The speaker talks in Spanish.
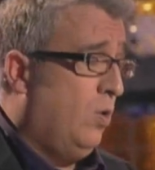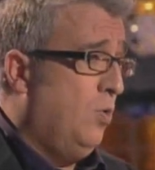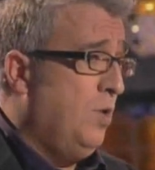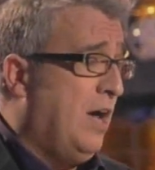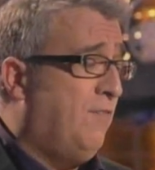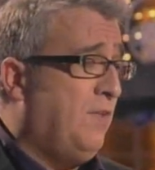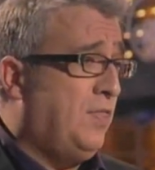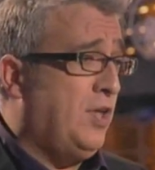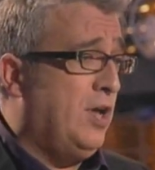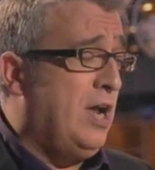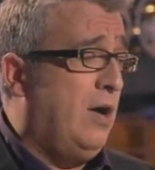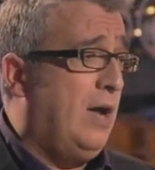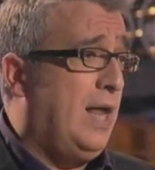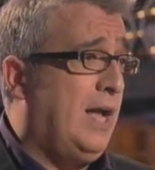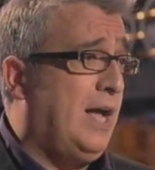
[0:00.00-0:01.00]
Un
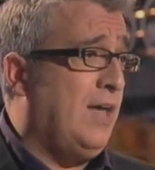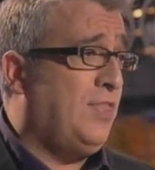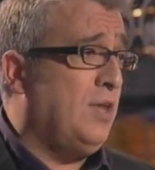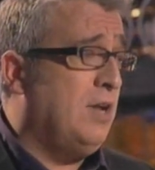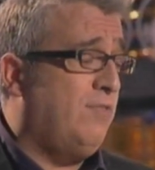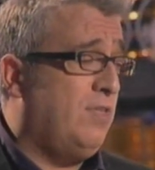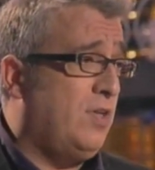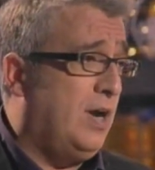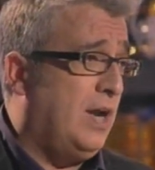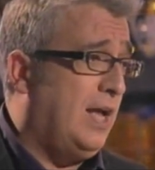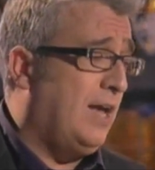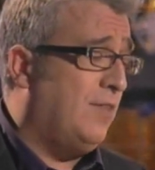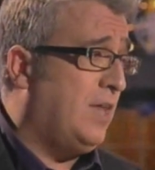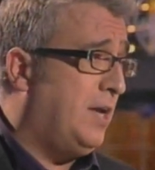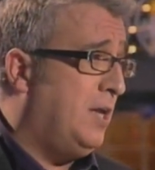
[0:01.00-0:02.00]
aficionado a la caza, un aficionado a
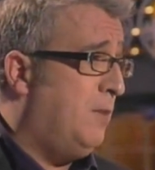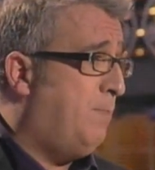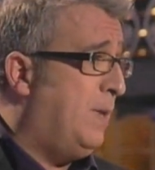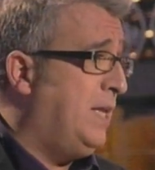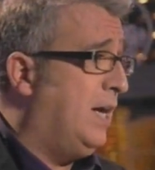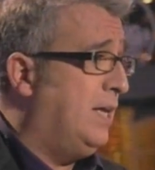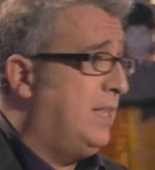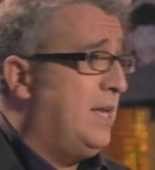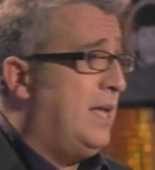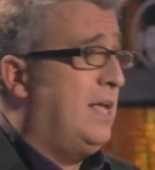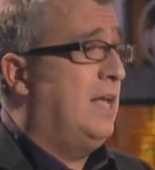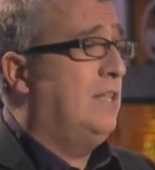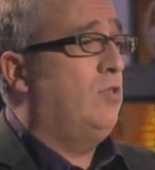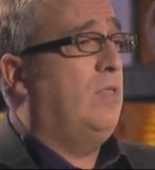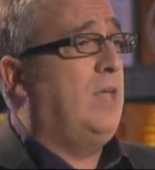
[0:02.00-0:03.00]
la caza aquí en España, que tenía
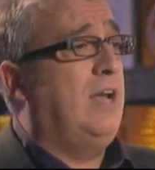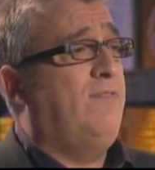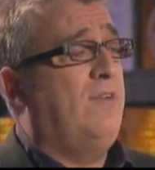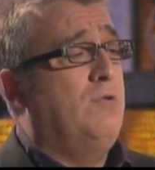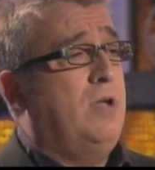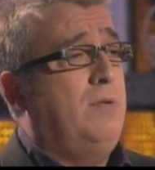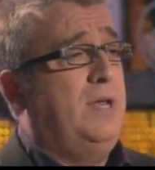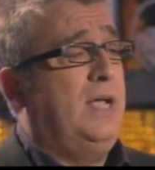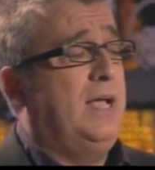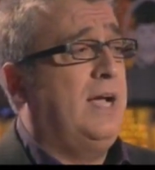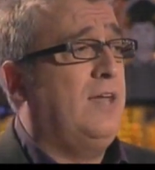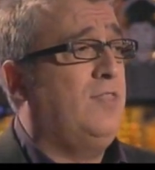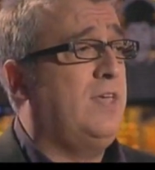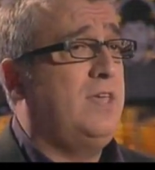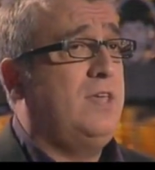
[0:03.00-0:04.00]
ya toda la fauna ibérica
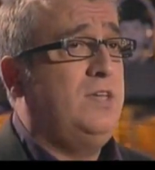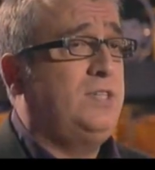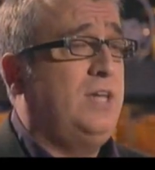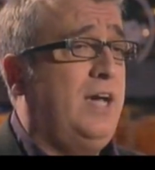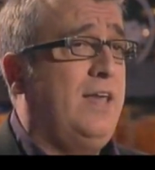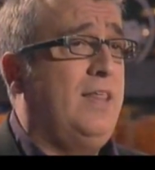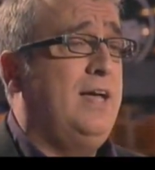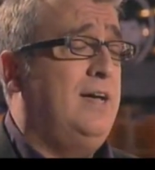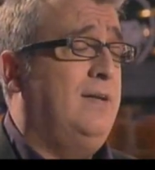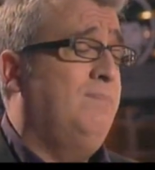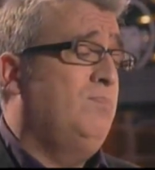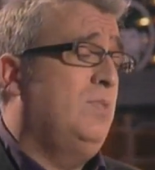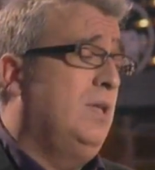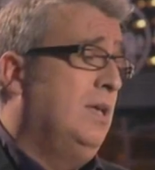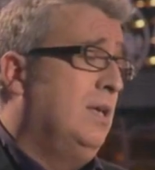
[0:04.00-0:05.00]
cazada y disecada.
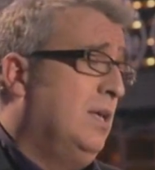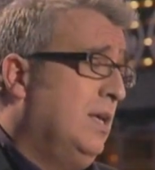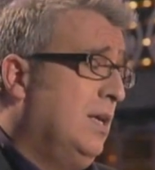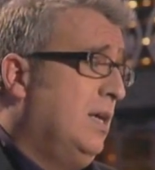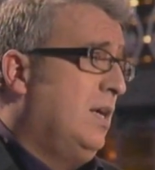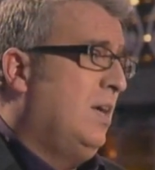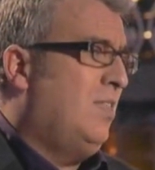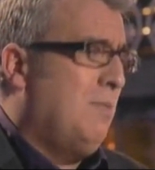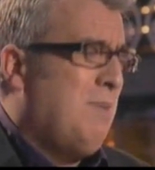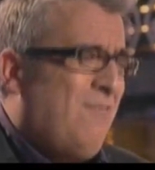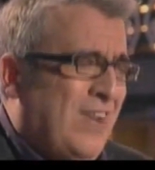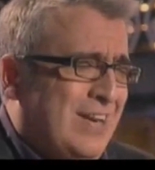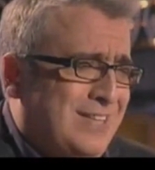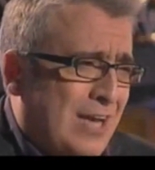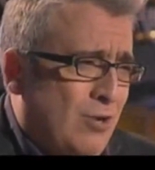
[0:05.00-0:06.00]
Y dice, me
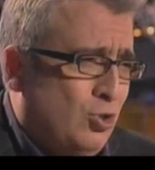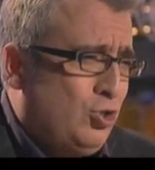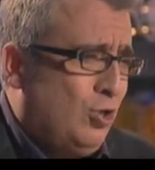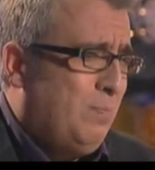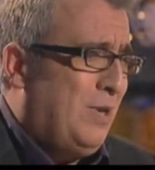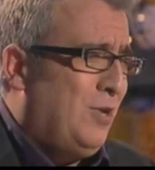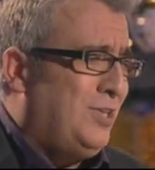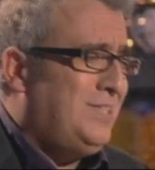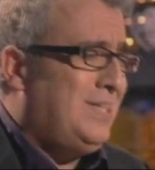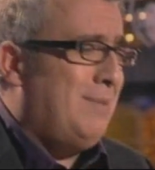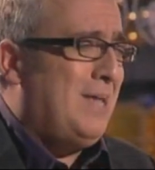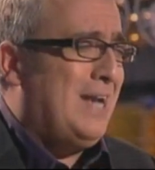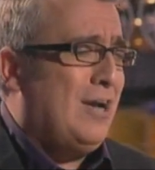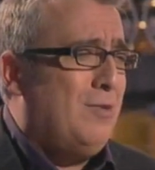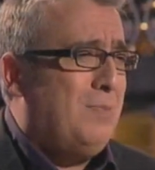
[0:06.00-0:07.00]
falta el oso, pero este
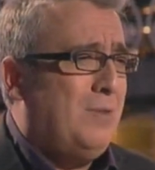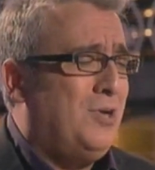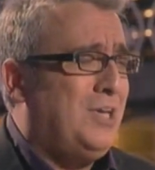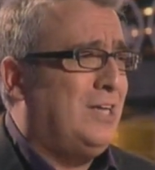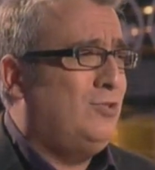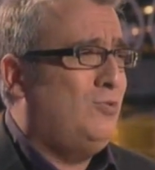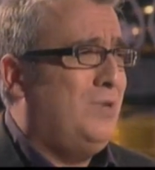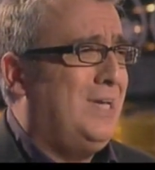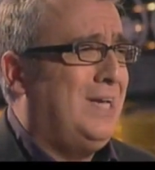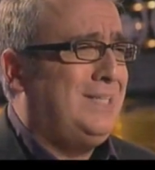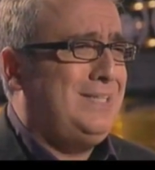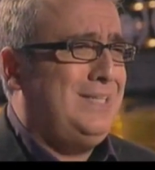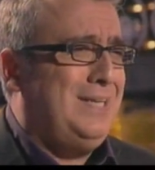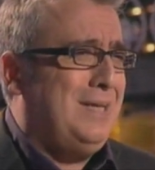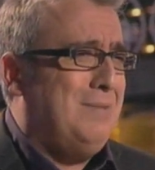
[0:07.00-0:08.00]
verano me voy a
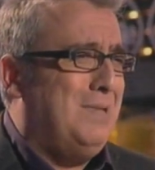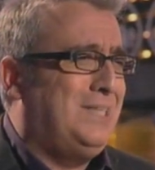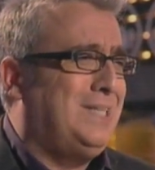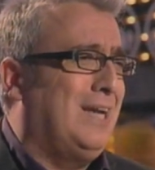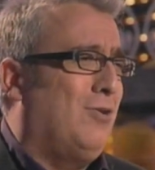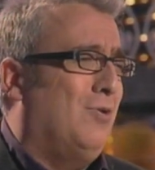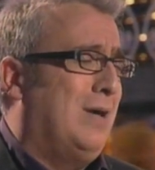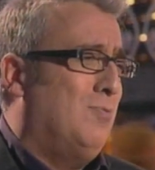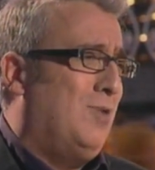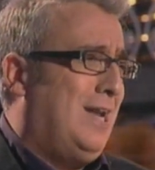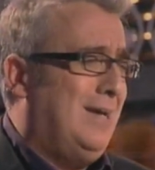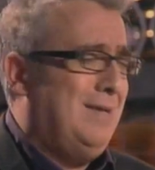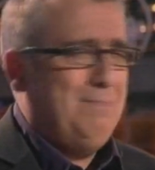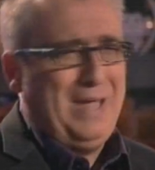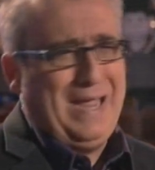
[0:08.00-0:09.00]
Asturias y me saco la
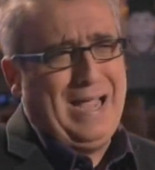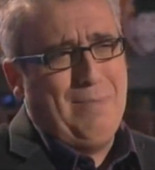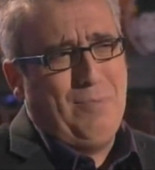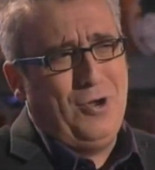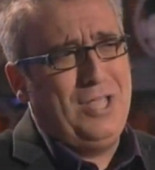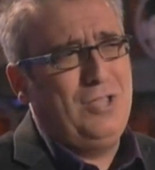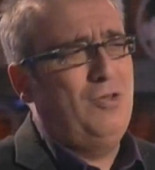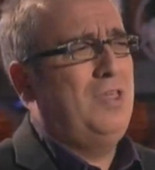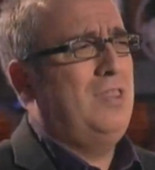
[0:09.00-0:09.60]
muela. Venga, por ello.